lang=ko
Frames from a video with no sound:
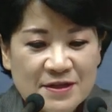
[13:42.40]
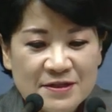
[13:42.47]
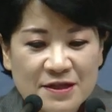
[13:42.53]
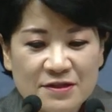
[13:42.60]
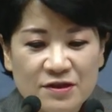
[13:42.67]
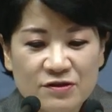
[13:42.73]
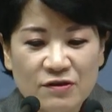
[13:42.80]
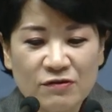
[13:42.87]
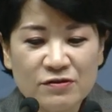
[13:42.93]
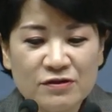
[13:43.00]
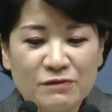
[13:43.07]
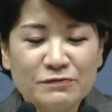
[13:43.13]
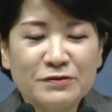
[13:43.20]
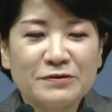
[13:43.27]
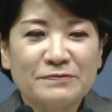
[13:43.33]
작사
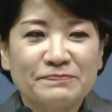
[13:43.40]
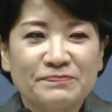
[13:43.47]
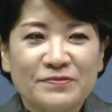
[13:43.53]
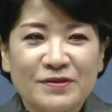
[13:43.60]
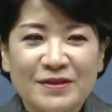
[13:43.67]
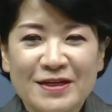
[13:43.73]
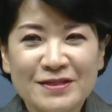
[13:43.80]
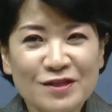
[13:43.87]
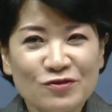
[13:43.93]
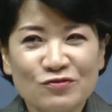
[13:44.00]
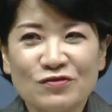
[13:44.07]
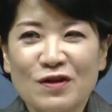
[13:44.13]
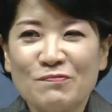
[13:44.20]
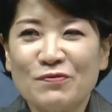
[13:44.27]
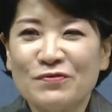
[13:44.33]
영접은 굉장히
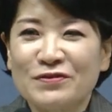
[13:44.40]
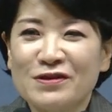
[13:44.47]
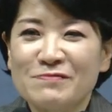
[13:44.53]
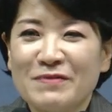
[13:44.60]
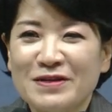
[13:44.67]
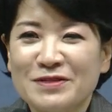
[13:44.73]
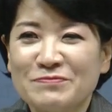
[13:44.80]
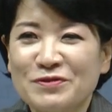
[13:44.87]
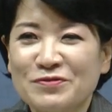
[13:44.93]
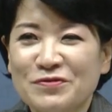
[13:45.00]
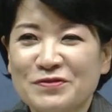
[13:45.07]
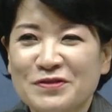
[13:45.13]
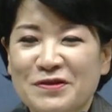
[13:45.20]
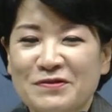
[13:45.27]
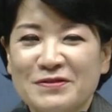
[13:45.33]
중요한 포인트를 말씀해
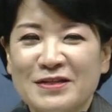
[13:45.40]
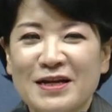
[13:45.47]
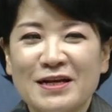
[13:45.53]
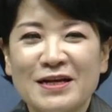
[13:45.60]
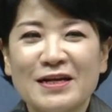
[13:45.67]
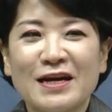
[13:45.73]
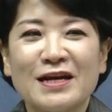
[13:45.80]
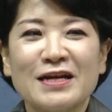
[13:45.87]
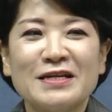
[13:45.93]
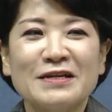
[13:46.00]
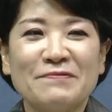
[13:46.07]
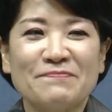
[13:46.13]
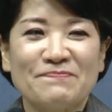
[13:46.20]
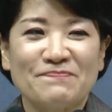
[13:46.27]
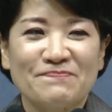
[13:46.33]
주셨어요. 사랑의
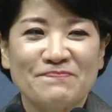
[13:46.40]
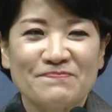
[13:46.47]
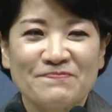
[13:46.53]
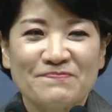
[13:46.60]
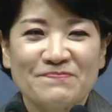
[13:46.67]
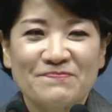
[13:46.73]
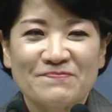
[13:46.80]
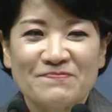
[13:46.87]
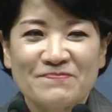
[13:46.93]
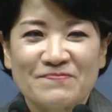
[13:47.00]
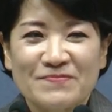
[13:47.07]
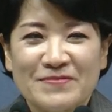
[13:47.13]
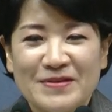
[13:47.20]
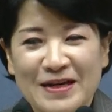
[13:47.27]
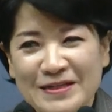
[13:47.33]
하나님
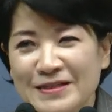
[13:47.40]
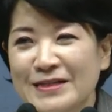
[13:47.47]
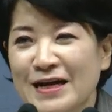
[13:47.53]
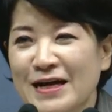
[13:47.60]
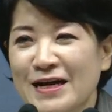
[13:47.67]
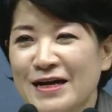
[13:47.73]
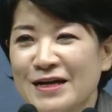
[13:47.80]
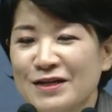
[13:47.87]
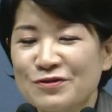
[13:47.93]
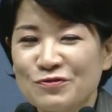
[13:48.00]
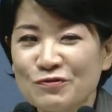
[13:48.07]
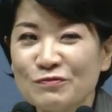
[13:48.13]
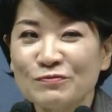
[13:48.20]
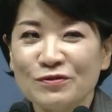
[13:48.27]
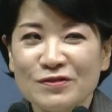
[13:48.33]
아니다.
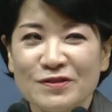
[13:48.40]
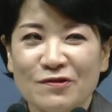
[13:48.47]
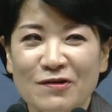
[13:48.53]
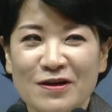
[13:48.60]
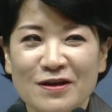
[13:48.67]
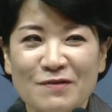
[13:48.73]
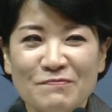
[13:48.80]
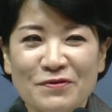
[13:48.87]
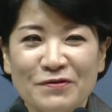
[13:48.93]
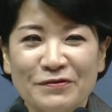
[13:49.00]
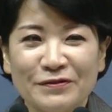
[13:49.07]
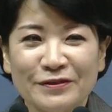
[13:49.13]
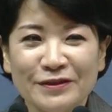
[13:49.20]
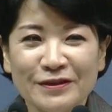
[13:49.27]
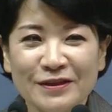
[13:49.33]
조금 더 정확한
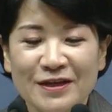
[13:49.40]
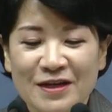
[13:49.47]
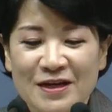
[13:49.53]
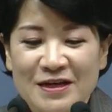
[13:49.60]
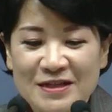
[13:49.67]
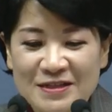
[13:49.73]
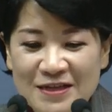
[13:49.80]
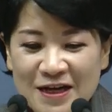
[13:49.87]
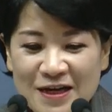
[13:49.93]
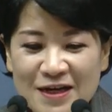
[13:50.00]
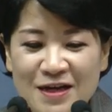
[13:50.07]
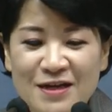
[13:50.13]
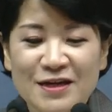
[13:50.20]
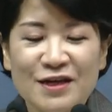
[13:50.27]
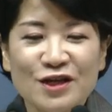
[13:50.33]
표현은
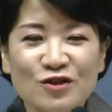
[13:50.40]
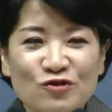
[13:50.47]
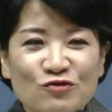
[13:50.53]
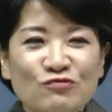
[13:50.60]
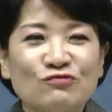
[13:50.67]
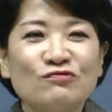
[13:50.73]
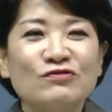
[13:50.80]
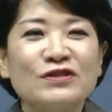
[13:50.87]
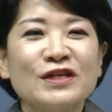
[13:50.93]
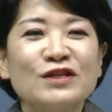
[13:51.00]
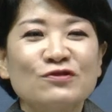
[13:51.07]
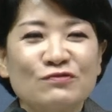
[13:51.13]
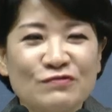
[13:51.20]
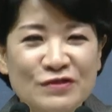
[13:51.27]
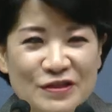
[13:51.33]
사랑의 주
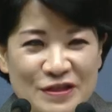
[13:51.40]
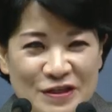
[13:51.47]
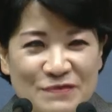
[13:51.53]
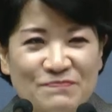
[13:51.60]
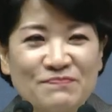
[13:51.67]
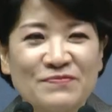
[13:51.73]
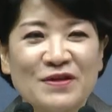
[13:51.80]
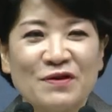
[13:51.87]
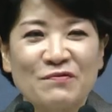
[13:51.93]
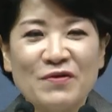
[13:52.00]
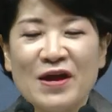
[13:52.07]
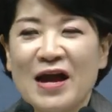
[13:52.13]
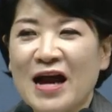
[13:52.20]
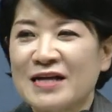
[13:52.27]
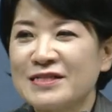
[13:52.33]
예수님.
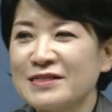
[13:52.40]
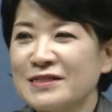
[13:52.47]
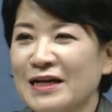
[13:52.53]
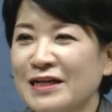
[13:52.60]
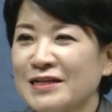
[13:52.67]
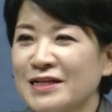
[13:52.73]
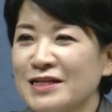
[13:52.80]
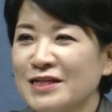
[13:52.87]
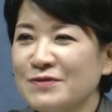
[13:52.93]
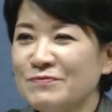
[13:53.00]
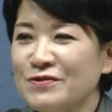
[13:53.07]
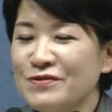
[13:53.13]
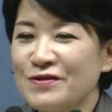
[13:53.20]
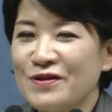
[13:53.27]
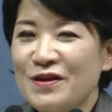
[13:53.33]
왜 아직은
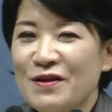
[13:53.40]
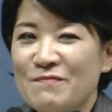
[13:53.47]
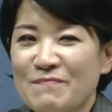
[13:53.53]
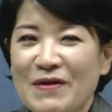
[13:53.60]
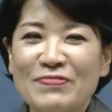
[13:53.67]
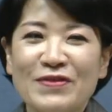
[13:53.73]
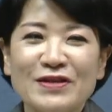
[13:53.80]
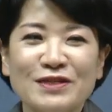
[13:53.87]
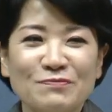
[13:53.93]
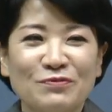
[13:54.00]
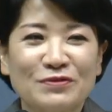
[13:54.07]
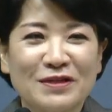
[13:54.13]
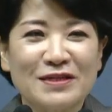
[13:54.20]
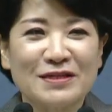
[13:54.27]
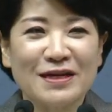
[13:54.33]
하나님을 만나지
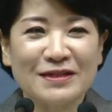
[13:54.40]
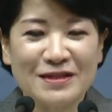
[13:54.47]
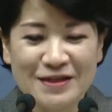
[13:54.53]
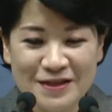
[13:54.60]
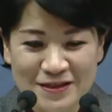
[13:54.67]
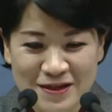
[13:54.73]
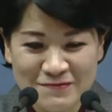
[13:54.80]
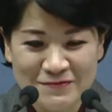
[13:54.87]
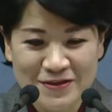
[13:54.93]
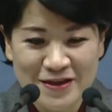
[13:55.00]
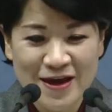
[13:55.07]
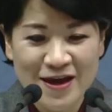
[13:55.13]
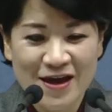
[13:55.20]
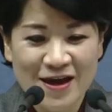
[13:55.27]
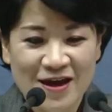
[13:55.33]
못한 상태이기
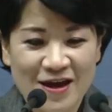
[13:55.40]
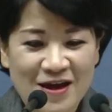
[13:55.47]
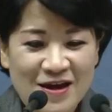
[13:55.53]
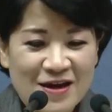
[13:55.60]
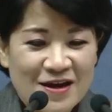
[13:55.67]
때문에